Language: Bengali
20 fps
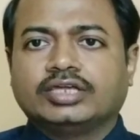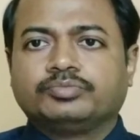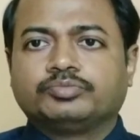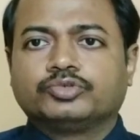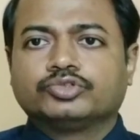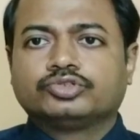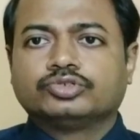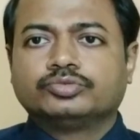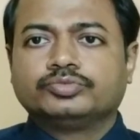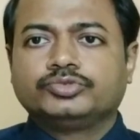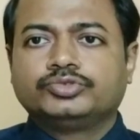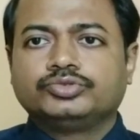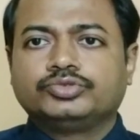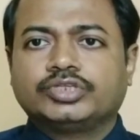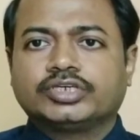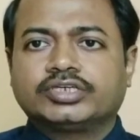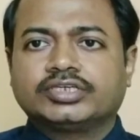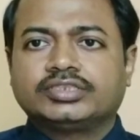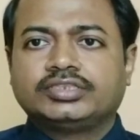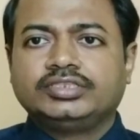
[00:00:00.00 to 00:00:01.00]
তাই প্রথম
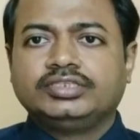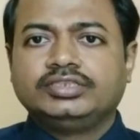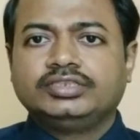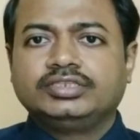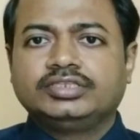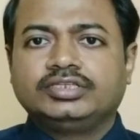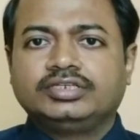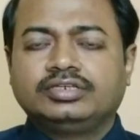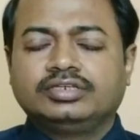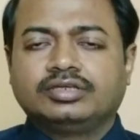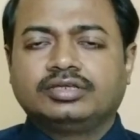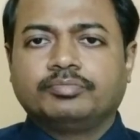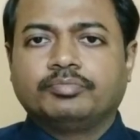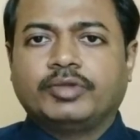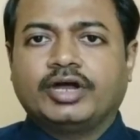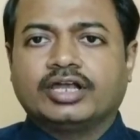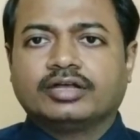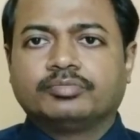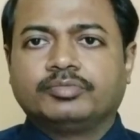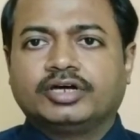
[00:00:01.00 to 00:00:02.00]
দু থেকে তিন দিন
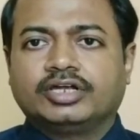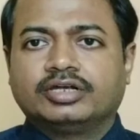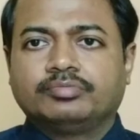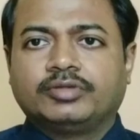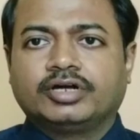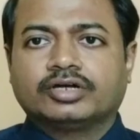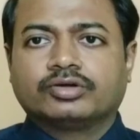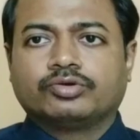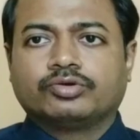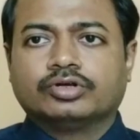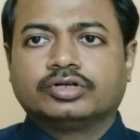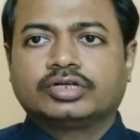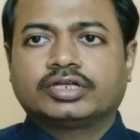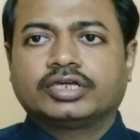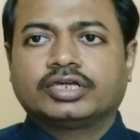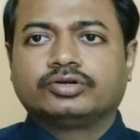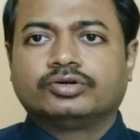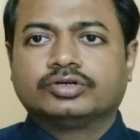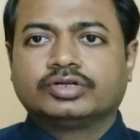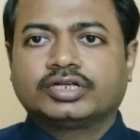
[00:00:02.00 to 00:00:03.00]
বারবার বা
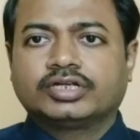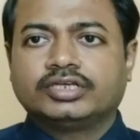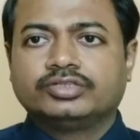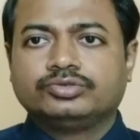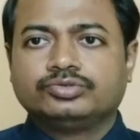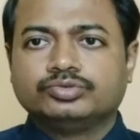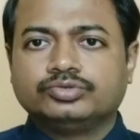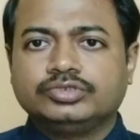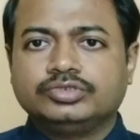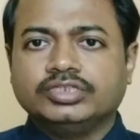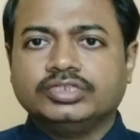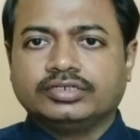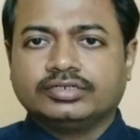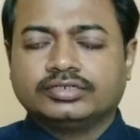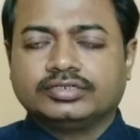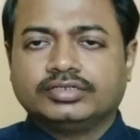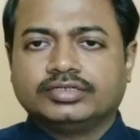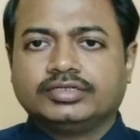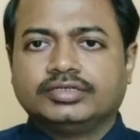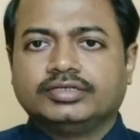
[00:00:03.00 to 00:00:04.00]
ঘন্টায় ঘন্টায় দুধ
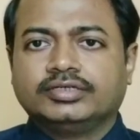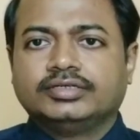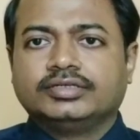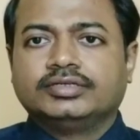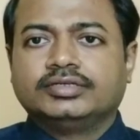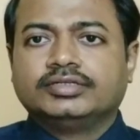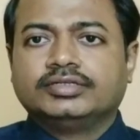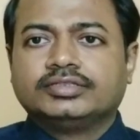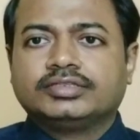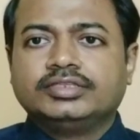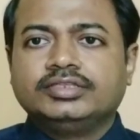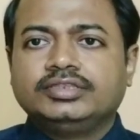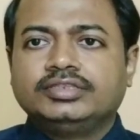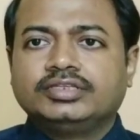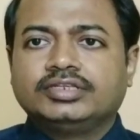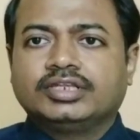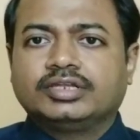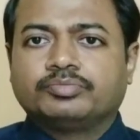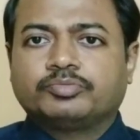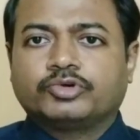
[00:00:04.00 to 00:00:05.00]
দিন
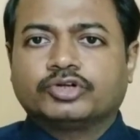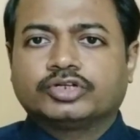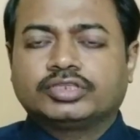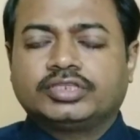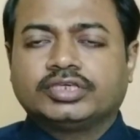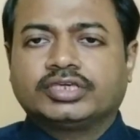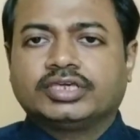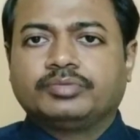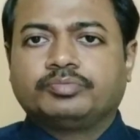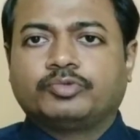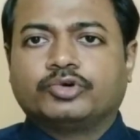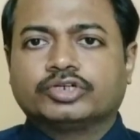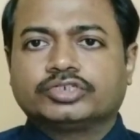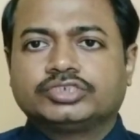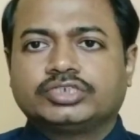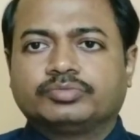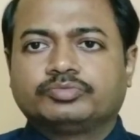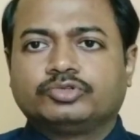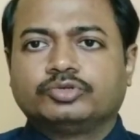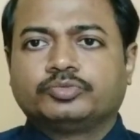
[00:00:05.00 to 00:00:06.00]
তিন দিনের পর থেকে
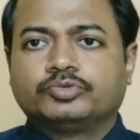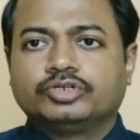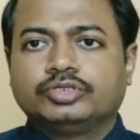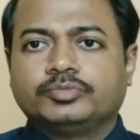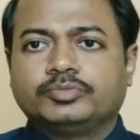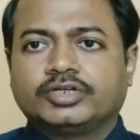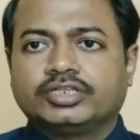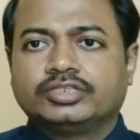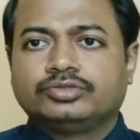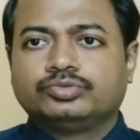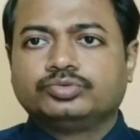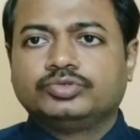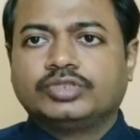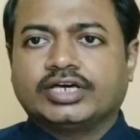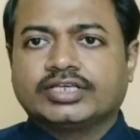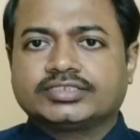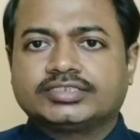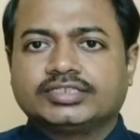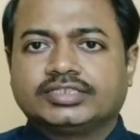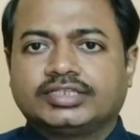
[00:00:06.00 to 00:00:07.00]
পর্যাপ্ত পরিমাণে
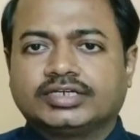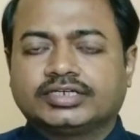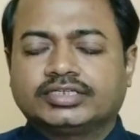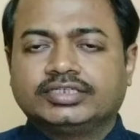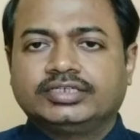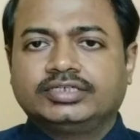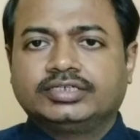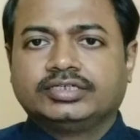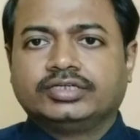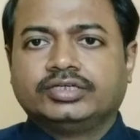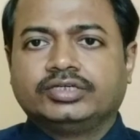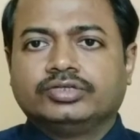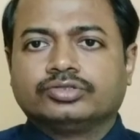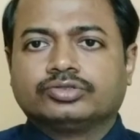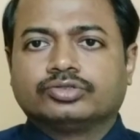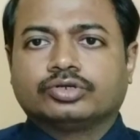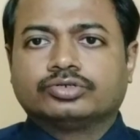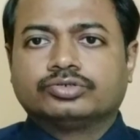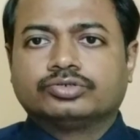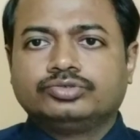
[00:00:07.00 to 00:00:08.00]
দুধ আসতে থাকে
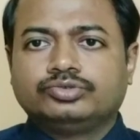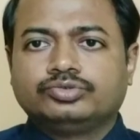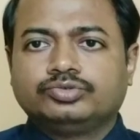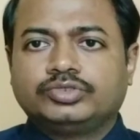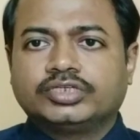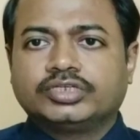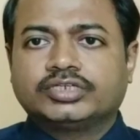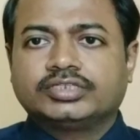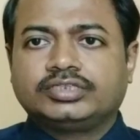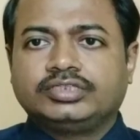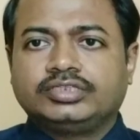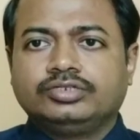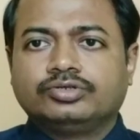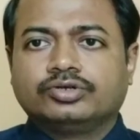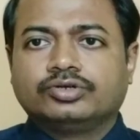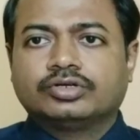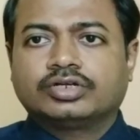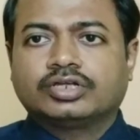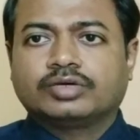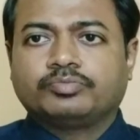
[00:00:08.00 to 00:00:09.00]
তখন দু থেকে
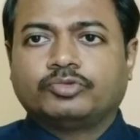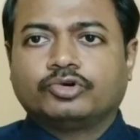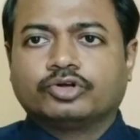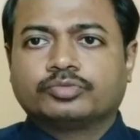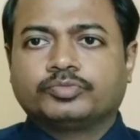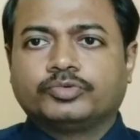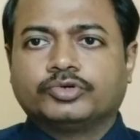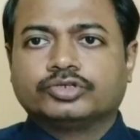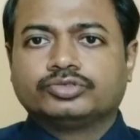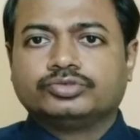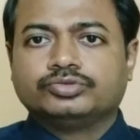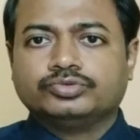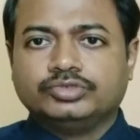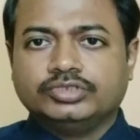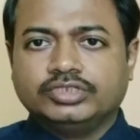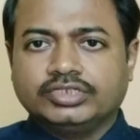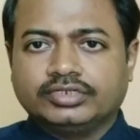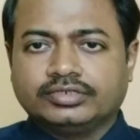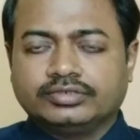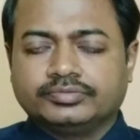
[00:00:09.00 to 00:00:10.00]
তিন ঘন্টা পর পর
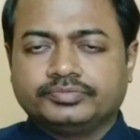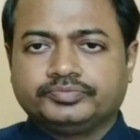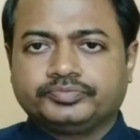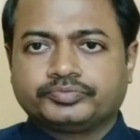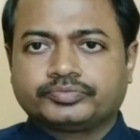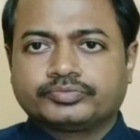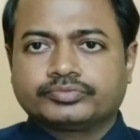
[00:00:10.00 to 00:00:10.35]
দুধ দিন